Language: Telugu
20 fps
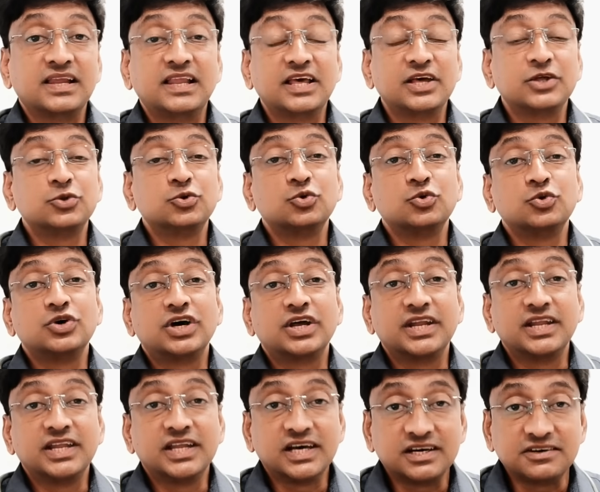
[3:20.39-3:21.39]
లేదు
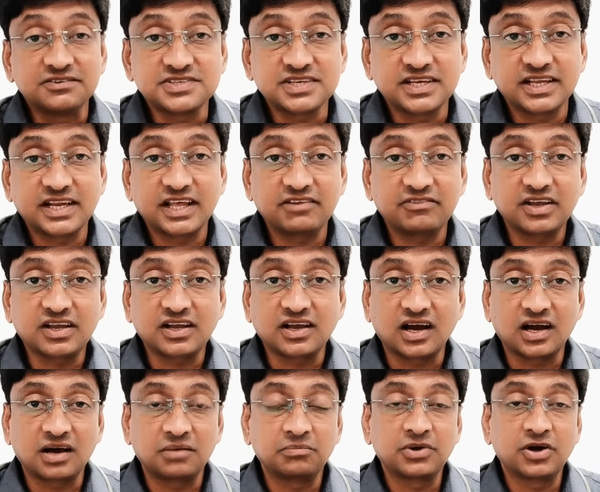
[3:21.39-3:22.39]
నర్వ్స్ అనేవి
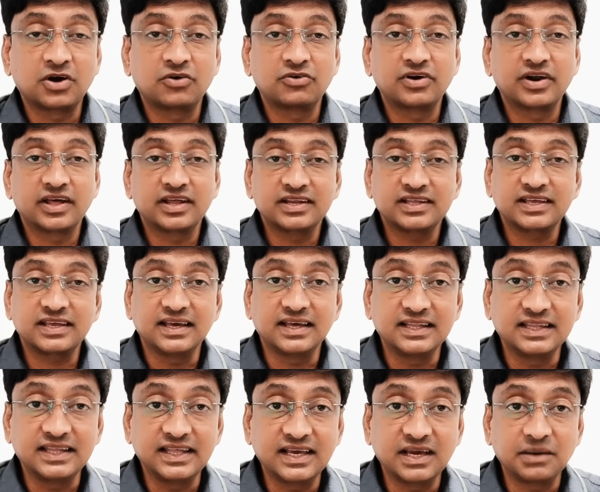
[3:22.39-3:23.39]
కామ్గా ఉండడానికి
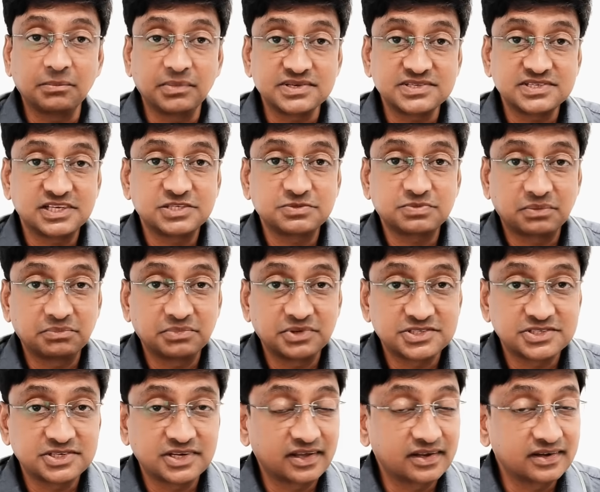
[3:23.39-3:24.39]
హెల్దీగా మెసేజ్
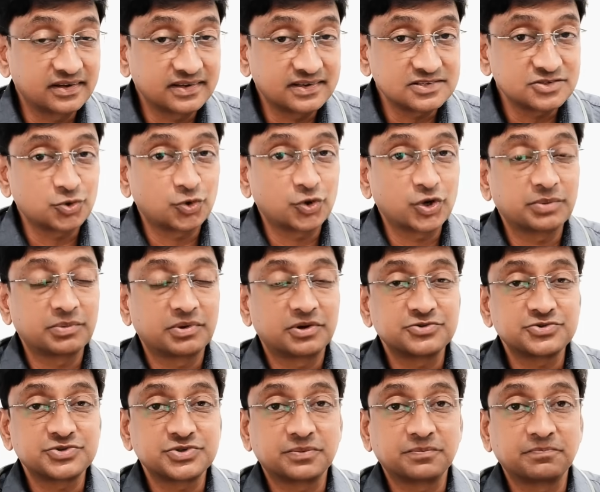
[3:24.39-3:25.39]
పంపించడానికి సోడియం
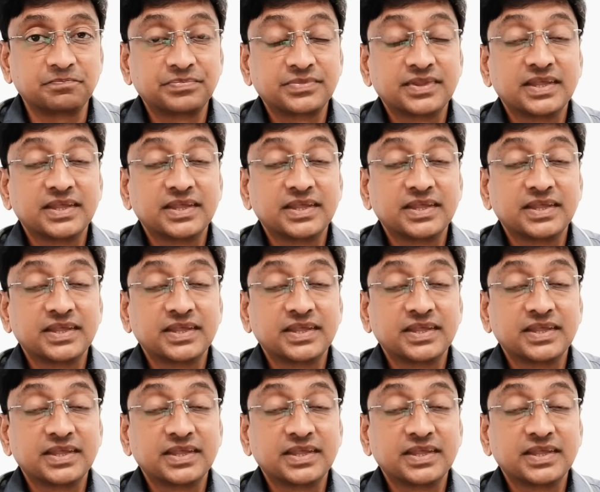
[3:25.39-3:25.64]
అవసరం